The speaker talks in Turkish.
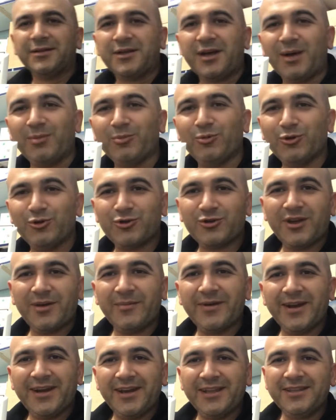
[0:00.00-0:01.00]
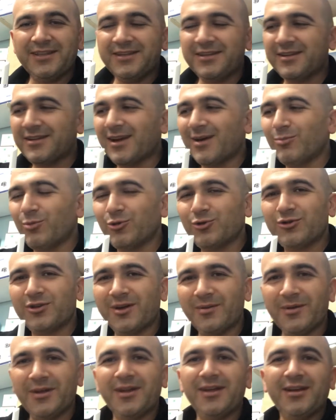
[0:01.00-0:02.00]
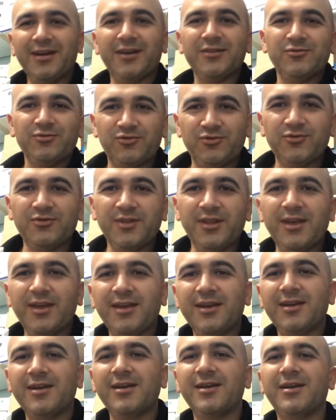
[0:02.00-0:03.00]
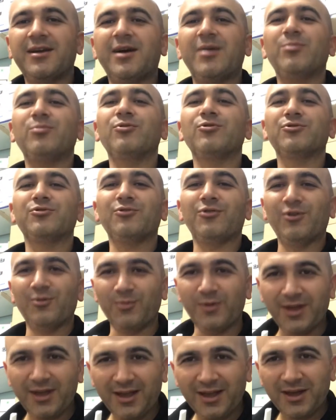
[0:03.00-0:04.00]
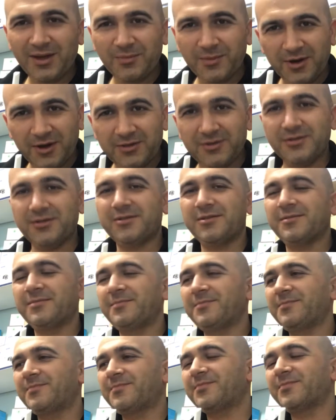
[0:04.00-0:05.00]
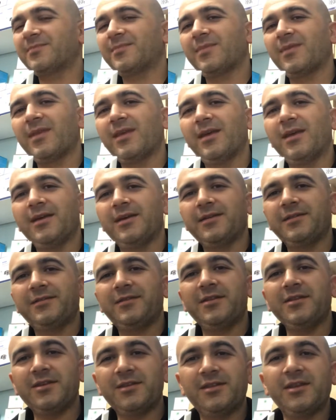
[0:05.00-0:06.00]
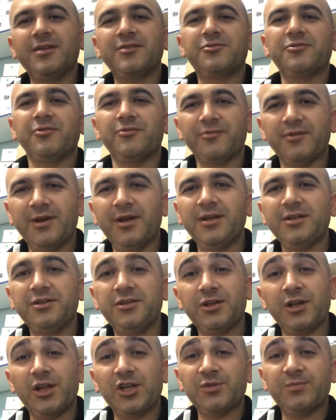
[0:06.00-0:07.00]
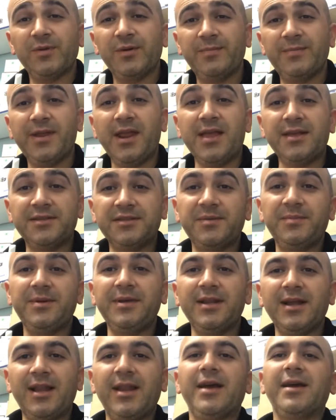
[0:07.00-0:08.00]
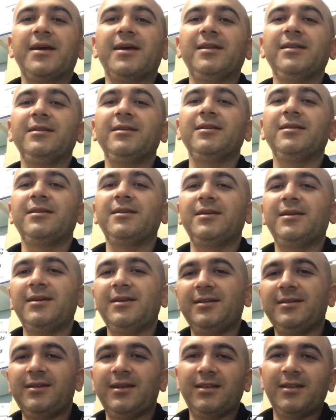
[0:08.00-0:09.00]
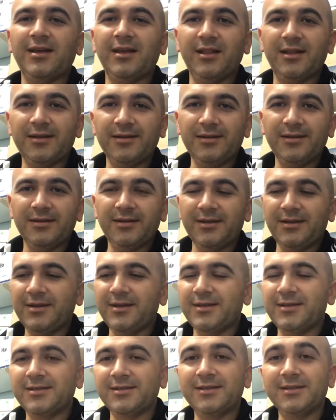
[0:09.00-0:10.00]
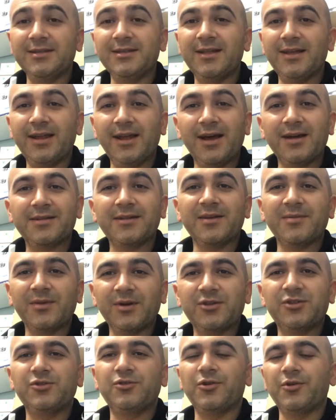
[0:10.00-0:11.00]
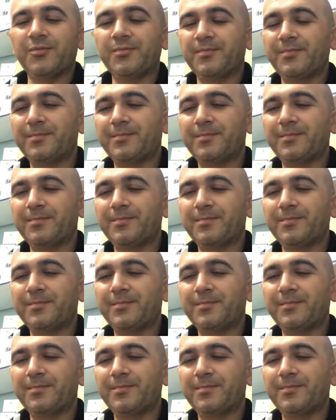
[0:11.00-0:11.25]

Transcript: Kablosuz kamera nedir? Kablosuz kamera adı üstünde kablosu olmayan kameradır. Dedikten sonra çalışma prensibi ile alakalı detayları sizlere aktarmak istiyorum.